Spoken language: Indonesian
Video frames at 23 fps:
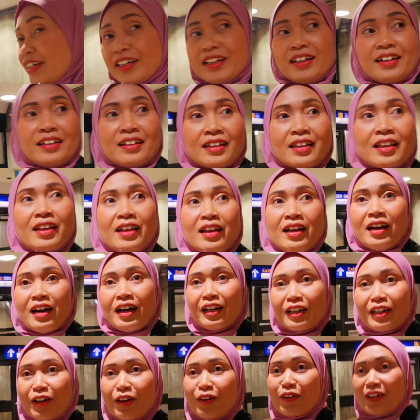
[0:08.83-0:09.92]
ya
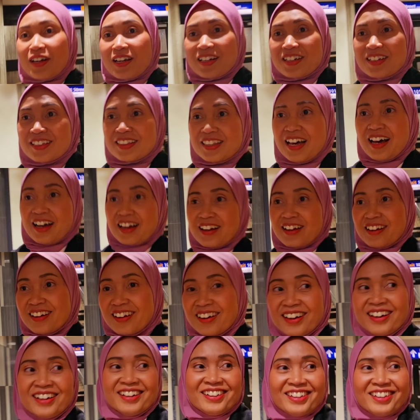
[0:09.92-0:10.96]
ada orang di tangga